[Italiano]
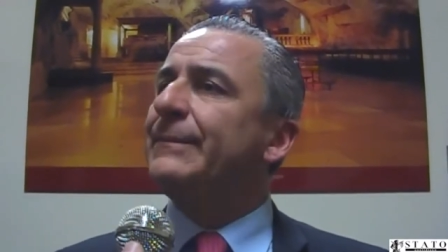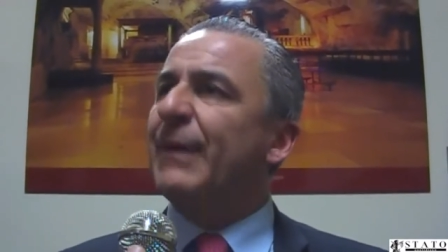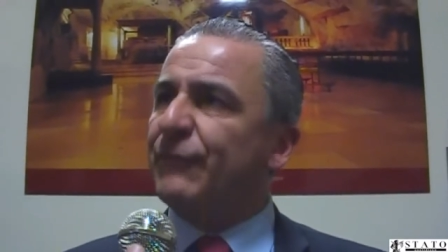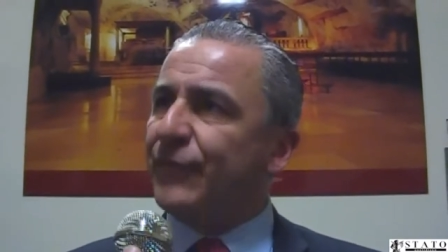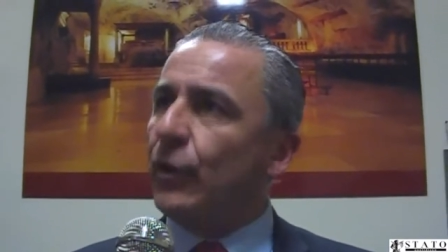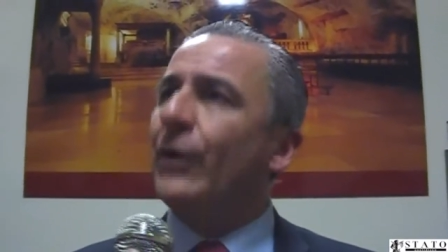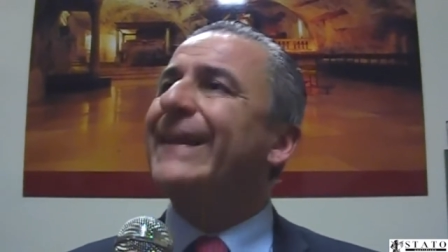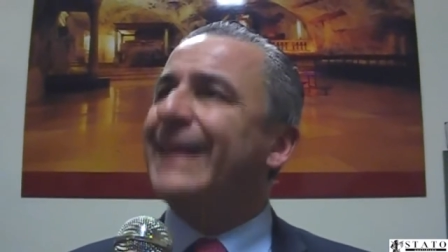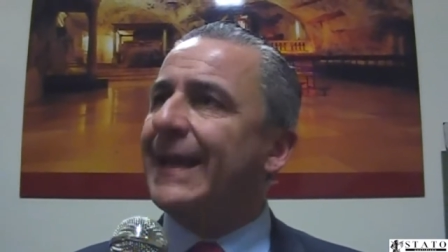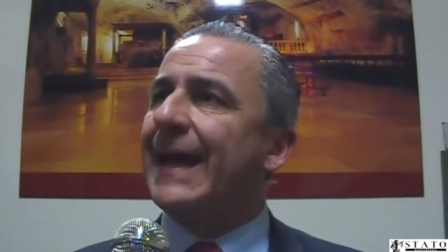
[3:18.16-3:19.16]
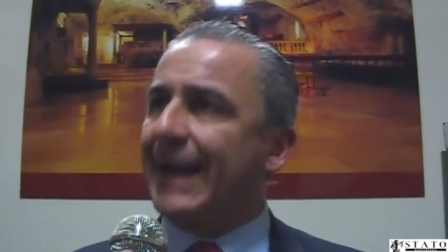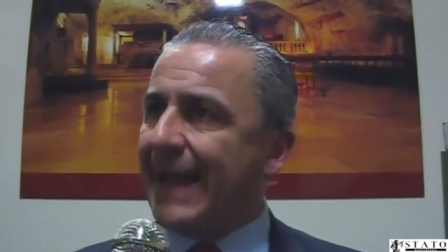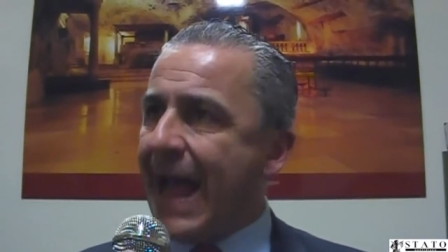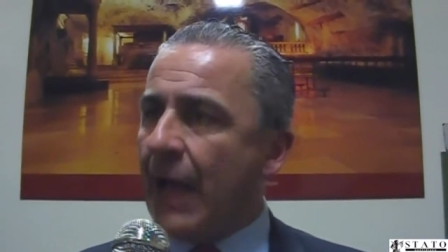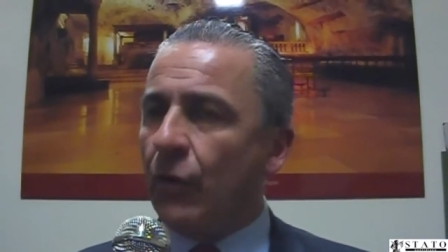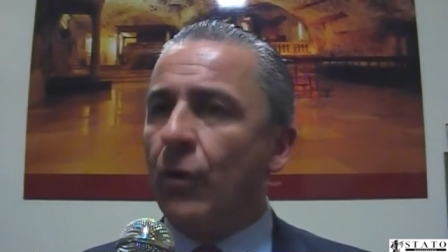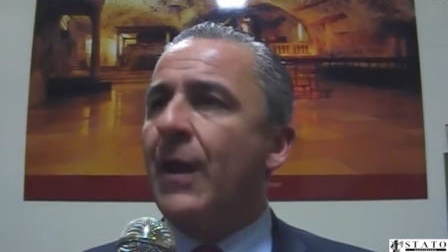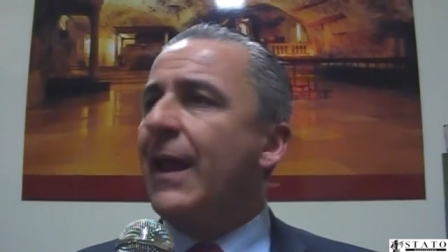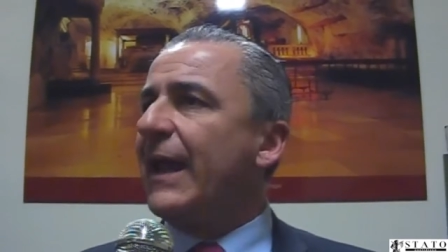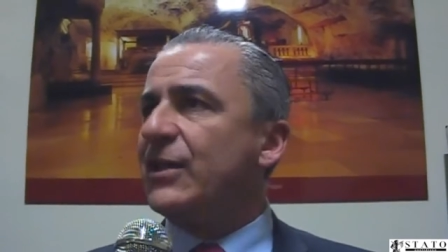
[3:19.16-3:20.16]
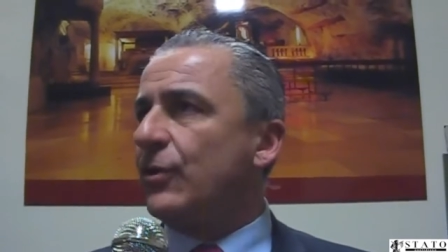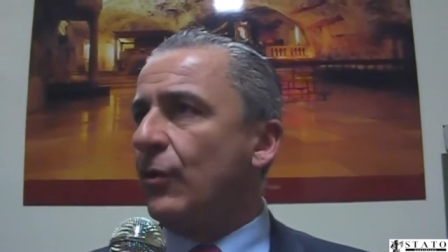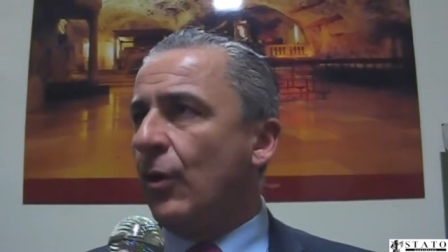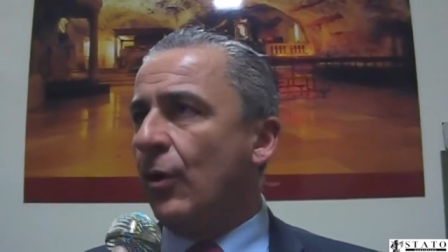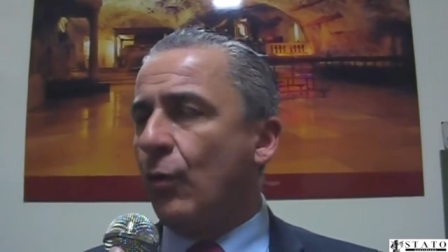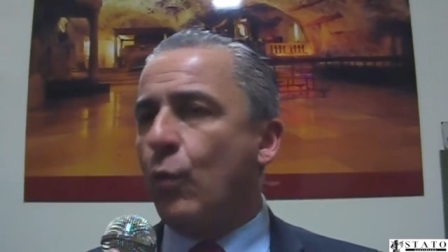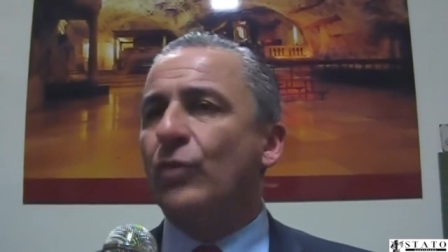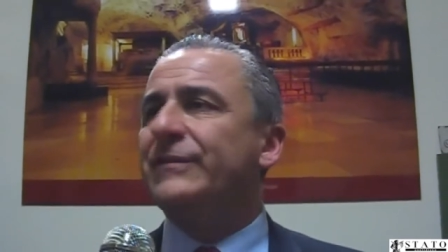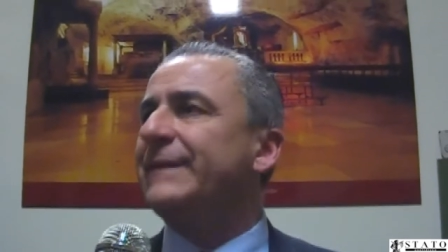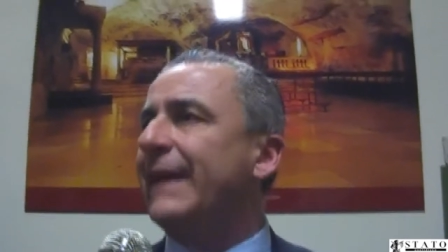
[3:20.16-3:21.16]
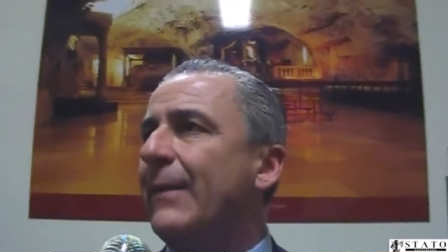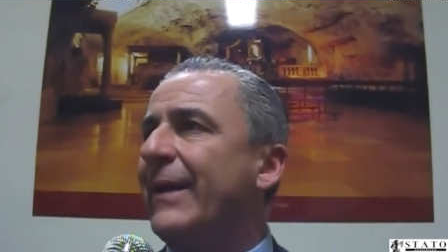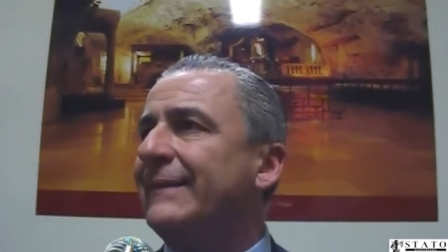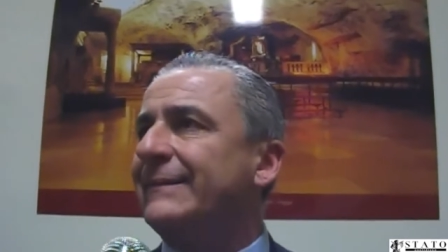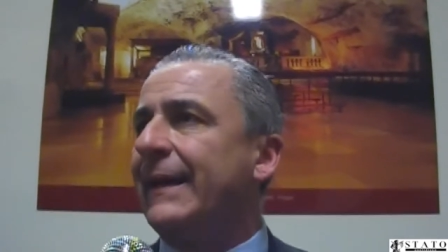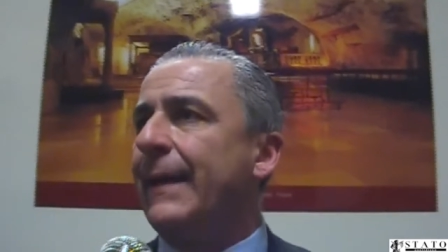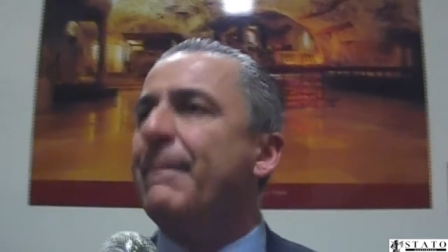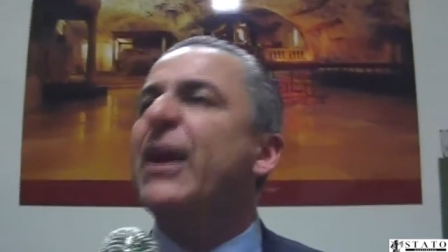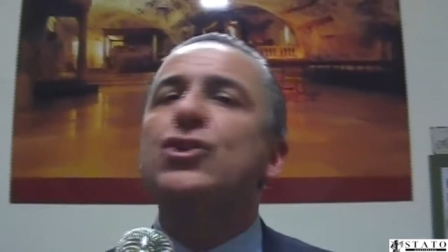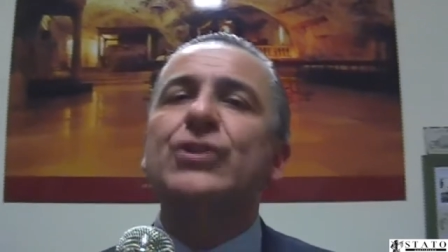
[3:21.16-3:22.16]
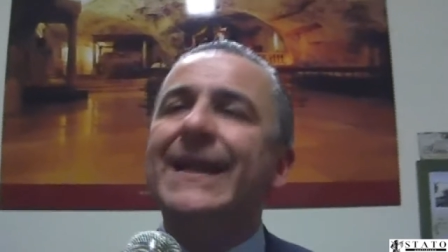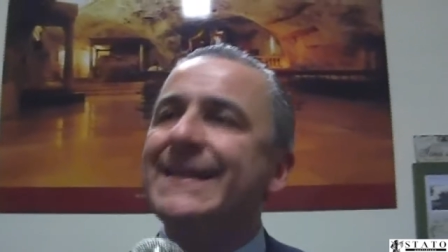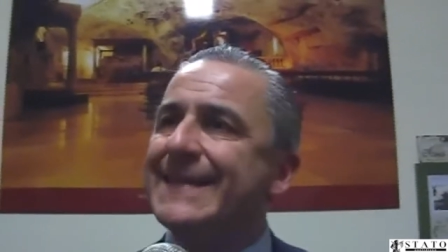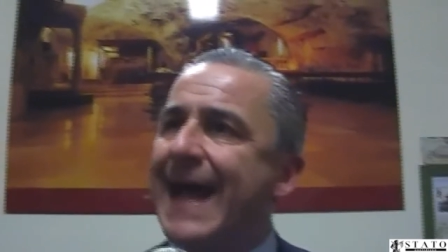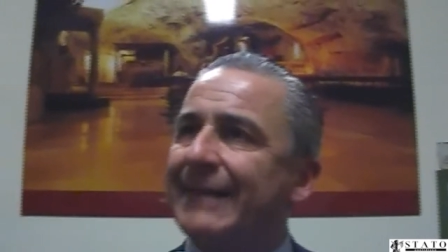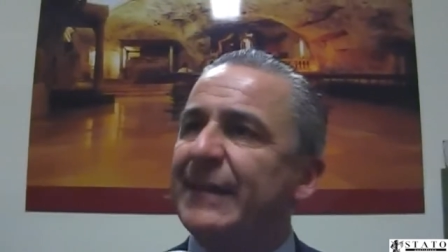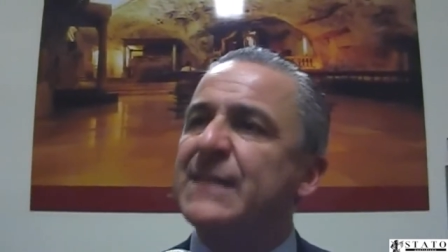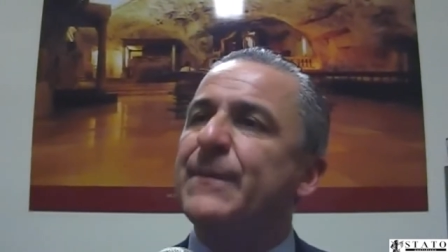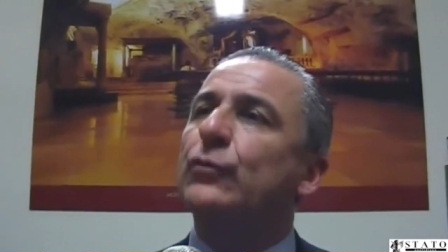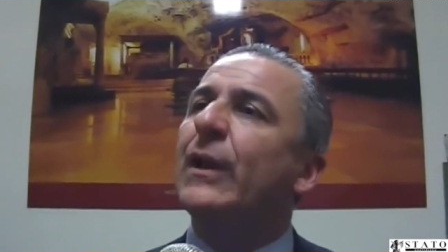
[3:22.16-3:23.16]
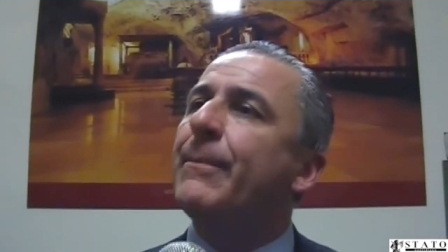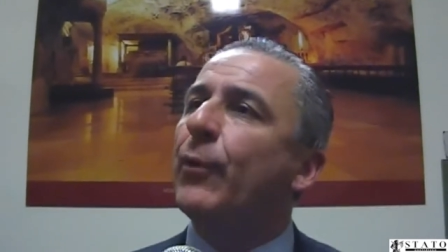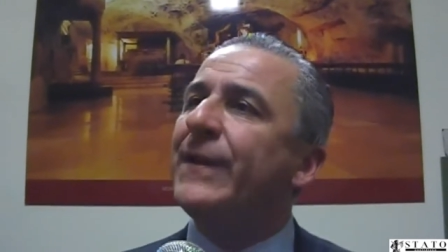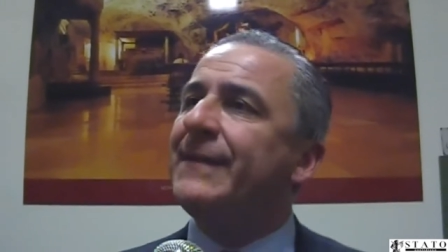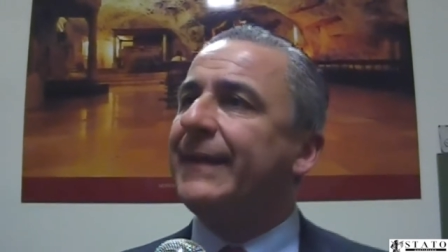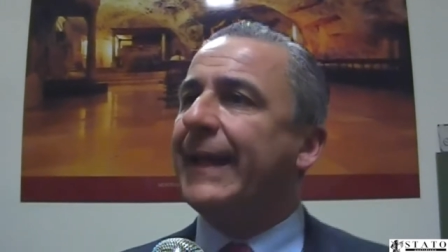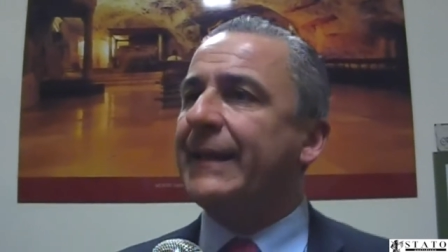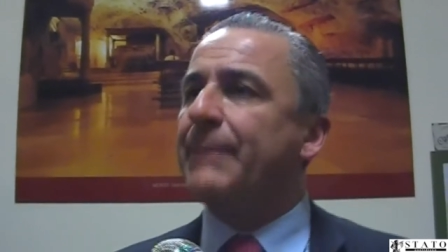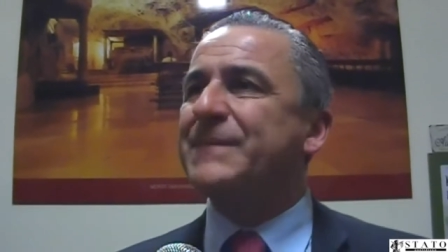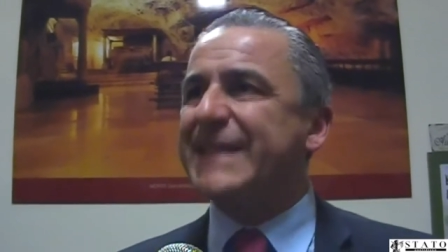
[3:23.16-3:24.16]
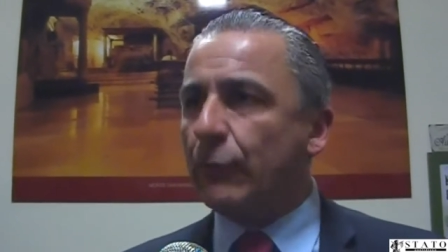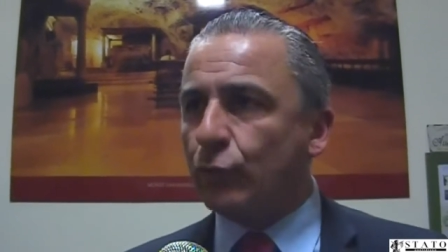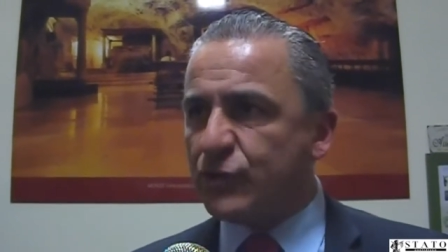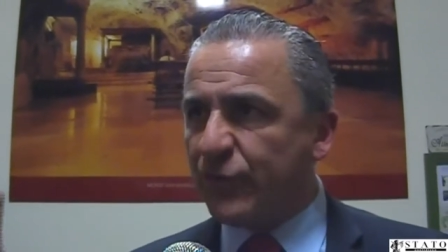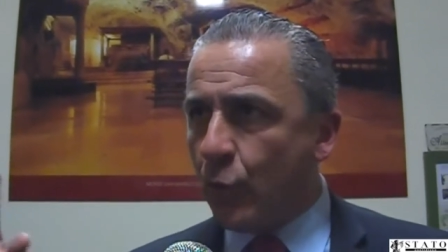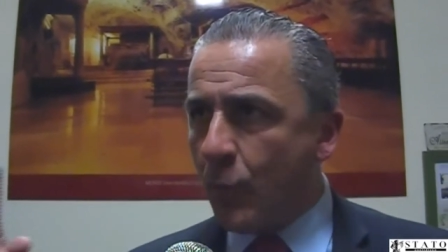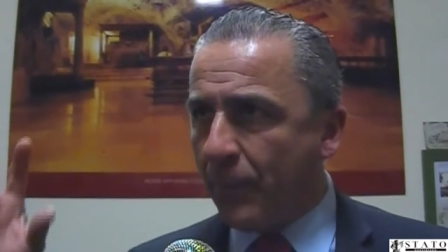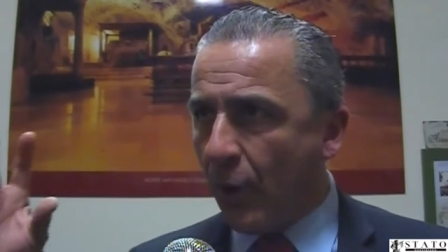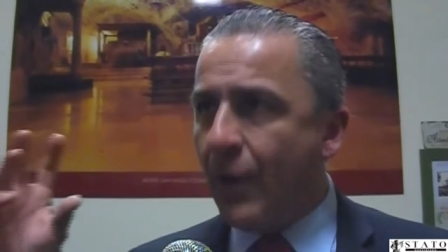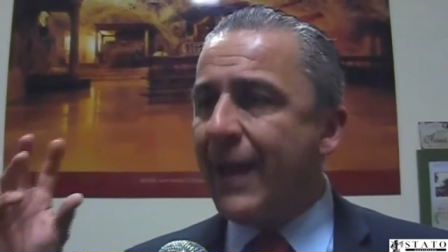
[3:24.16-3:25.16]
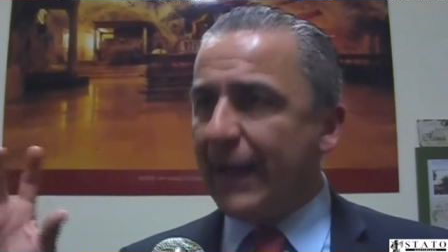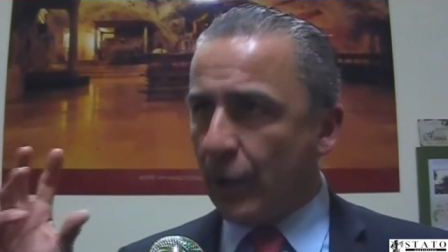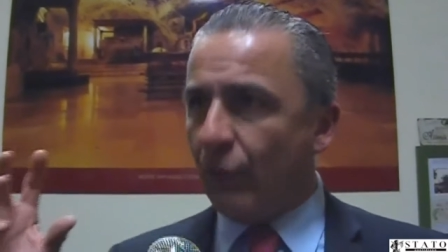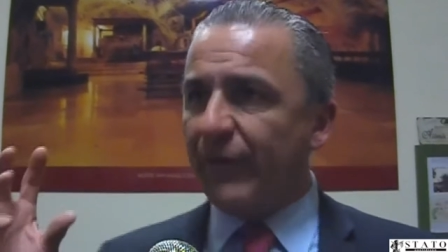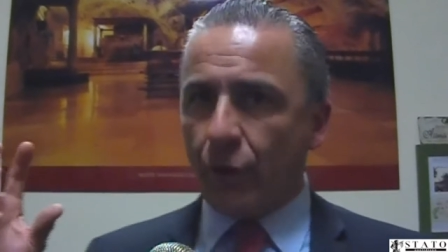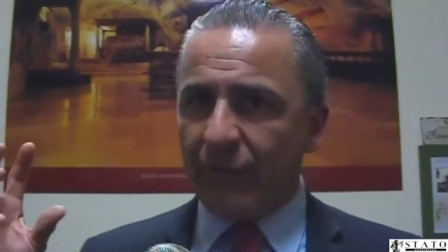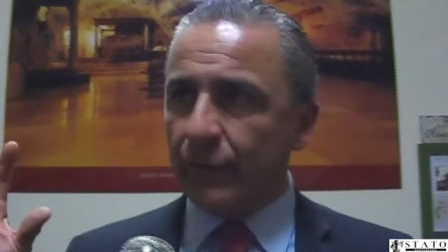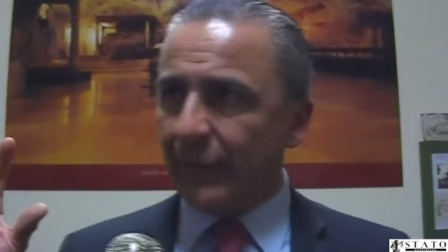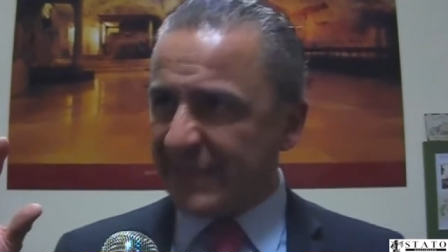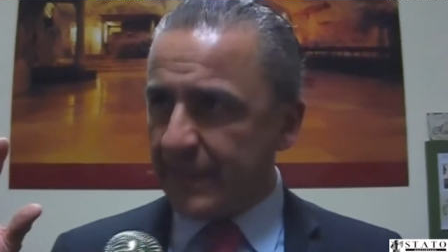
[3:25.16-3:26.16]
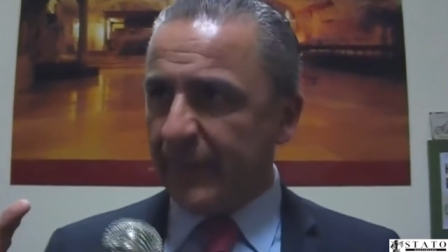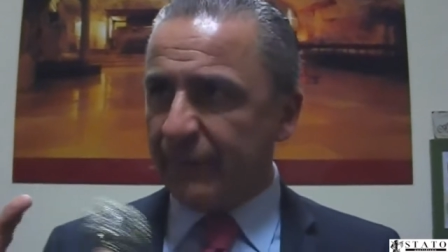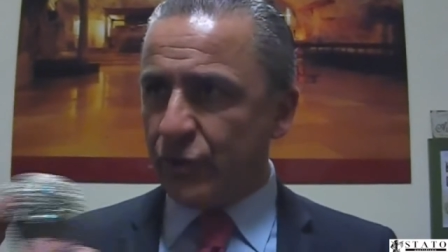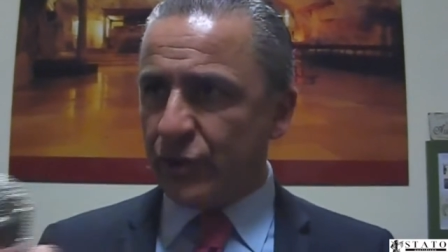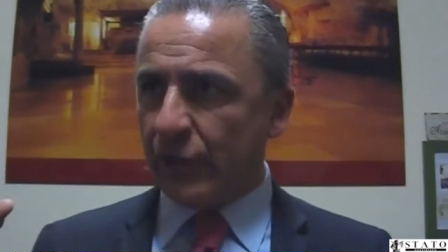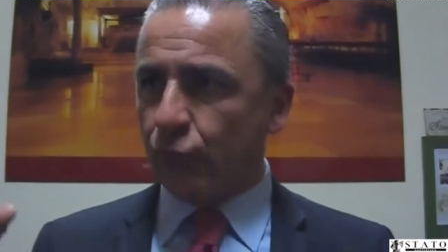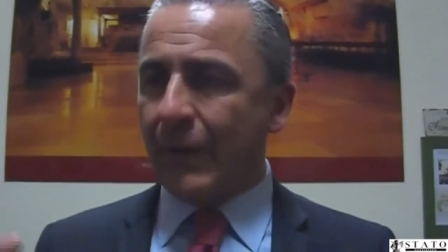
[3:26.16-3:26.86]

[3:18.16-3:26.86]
di Manfredoni e del Gargano, che sono quotidianamente marginalizzati rispetto alle politiche di pseudo sviluppo che il governo Vendola si prefigge. Anche a